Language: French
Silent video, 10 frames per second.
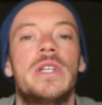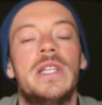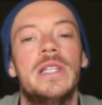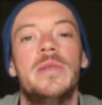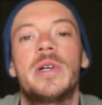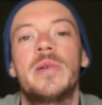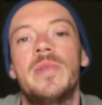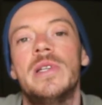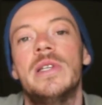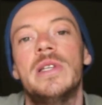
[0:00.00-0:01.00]
qu'il allait me
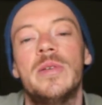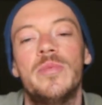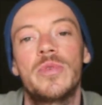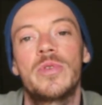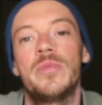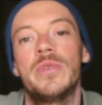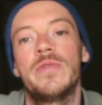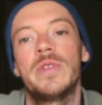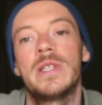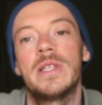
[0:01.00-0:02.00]
rappeler pour qu'on puisse
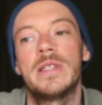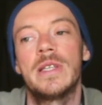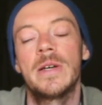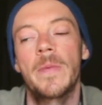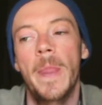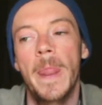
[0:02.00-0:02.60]
fixer ça.